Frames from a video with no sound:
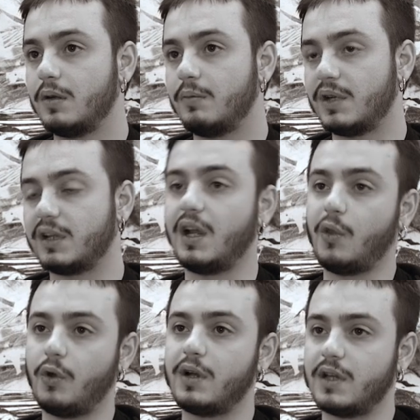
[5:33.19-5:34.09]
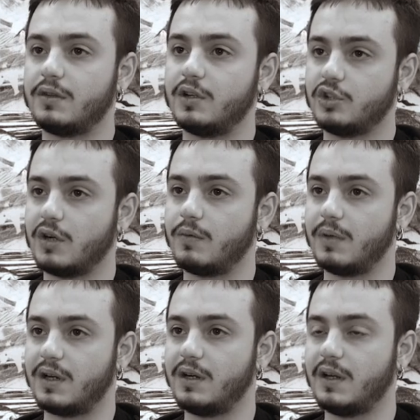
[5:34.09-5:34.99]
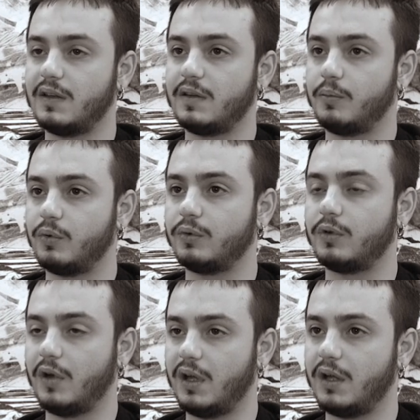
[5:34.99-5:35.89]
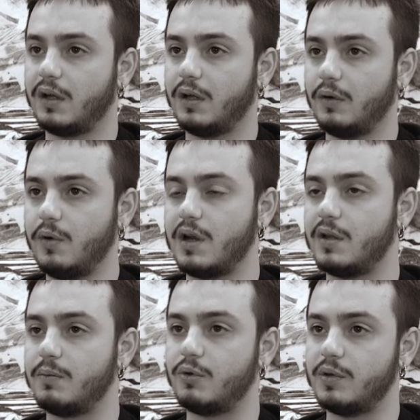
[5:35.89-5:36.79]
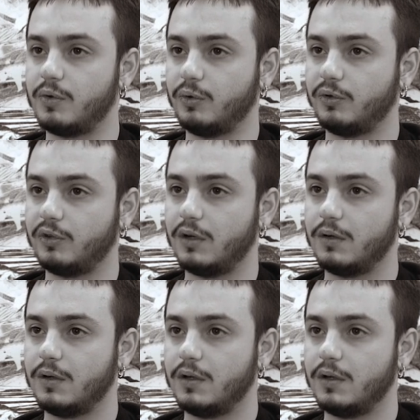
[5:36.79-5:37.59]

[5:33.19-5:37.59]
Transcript: perché la tonalità del cielo berlinese appunto è quella del blu di Prussia.